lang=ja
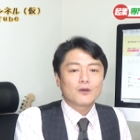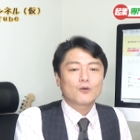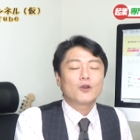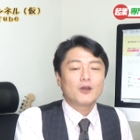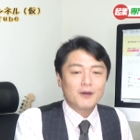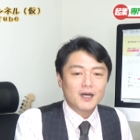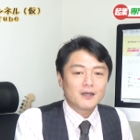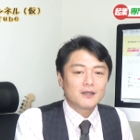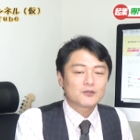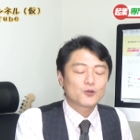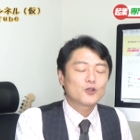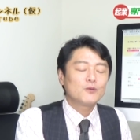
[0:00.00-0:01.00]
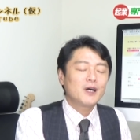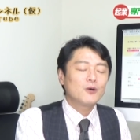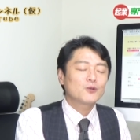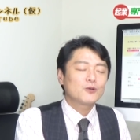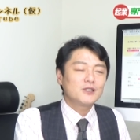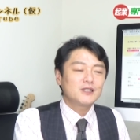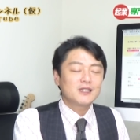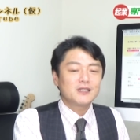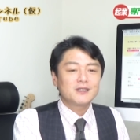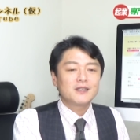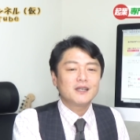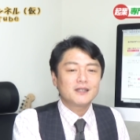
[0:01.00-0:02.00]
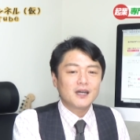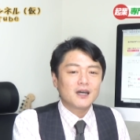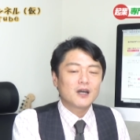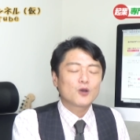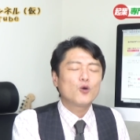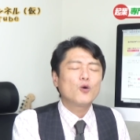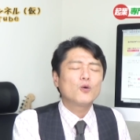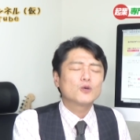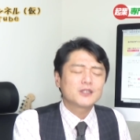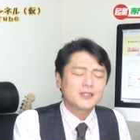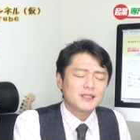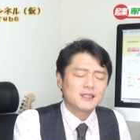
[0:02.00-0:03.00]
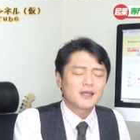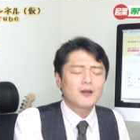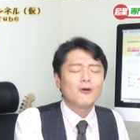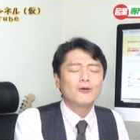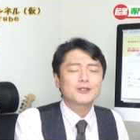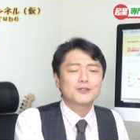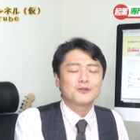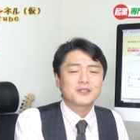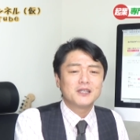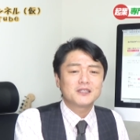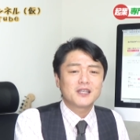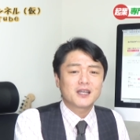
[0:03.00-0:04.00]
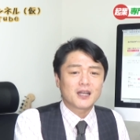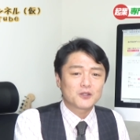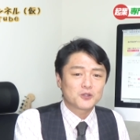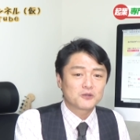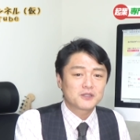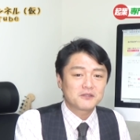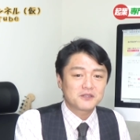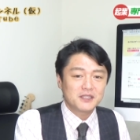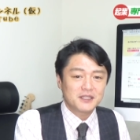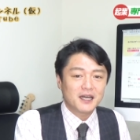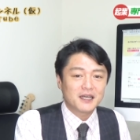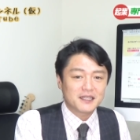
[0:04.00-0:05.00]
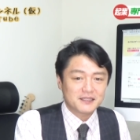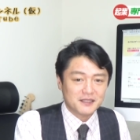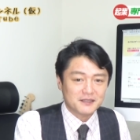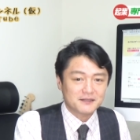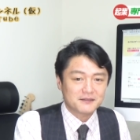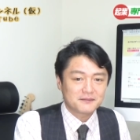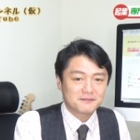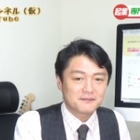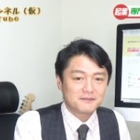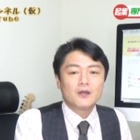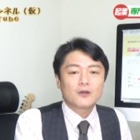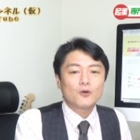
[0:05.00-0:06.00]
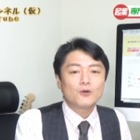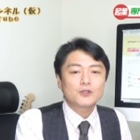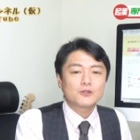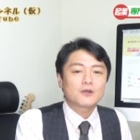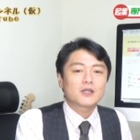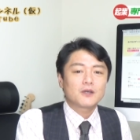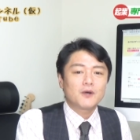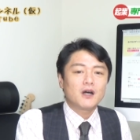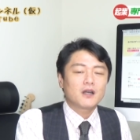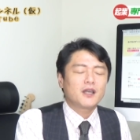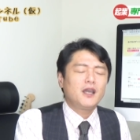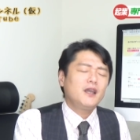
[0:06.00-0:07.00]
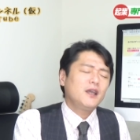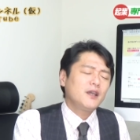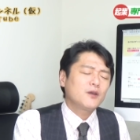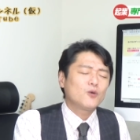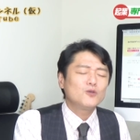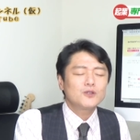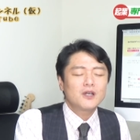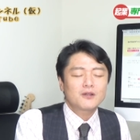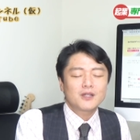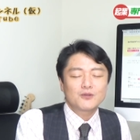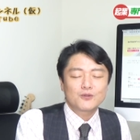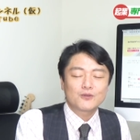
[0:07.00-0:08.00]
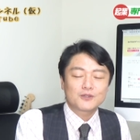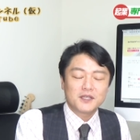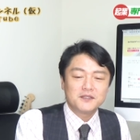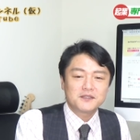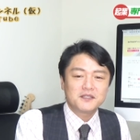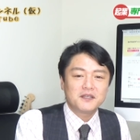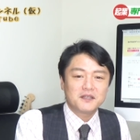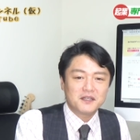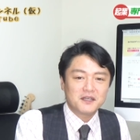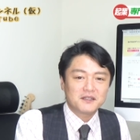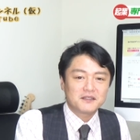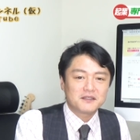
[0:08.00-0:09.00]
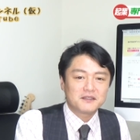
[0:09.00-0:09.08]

これはその場を取り仕切っていた講師講師の先生から直接聞いた話です講師の方は経営コンサルタントの先生で